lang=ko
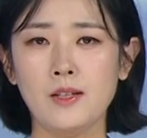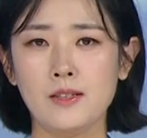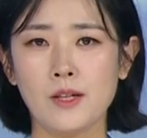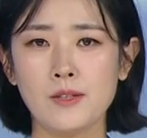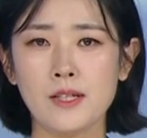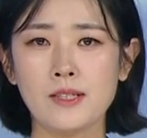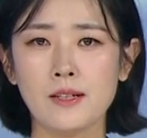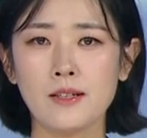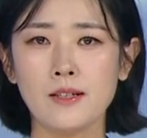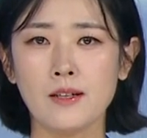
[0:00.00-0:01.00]
전세
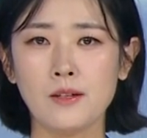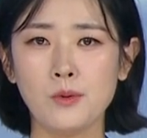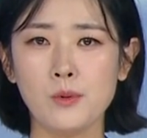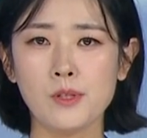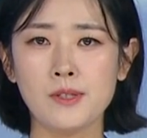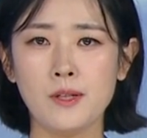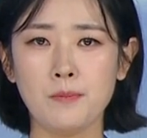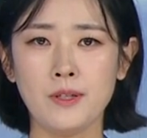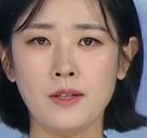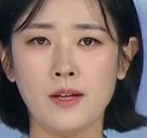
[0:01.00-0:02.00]
사기 깡통 전세
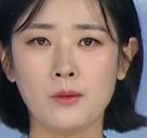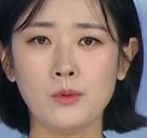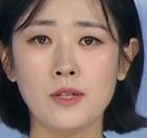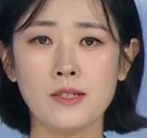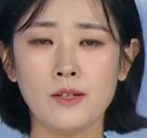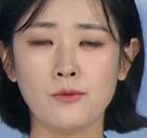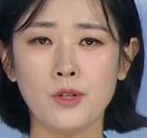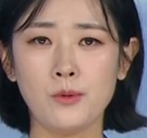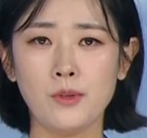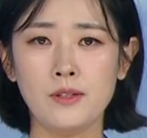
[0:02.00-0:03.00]
피해 대구
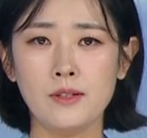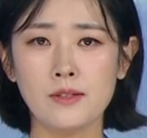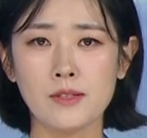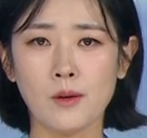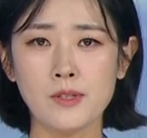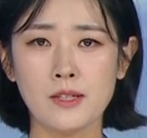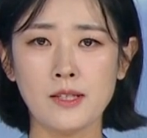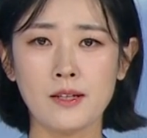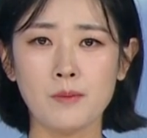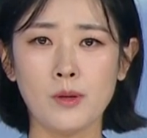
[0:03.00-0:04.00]
대책위원회는 전세
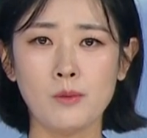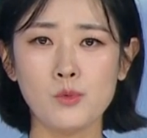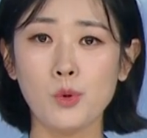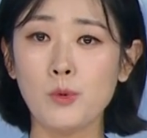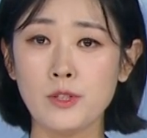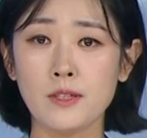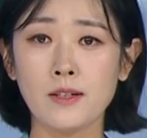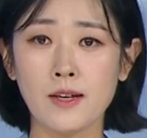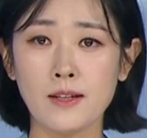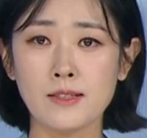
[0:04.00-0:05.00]
사기범 조모
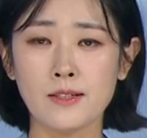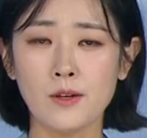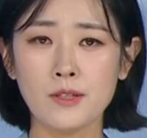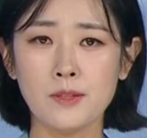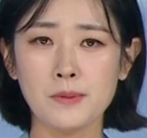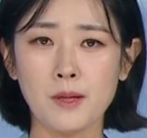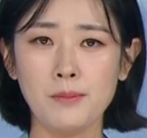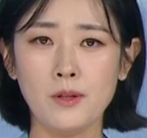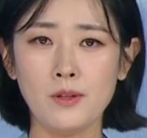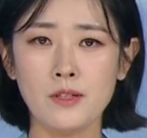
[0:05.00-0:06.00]
씨에게 징역
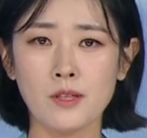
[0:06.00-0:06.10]
13년이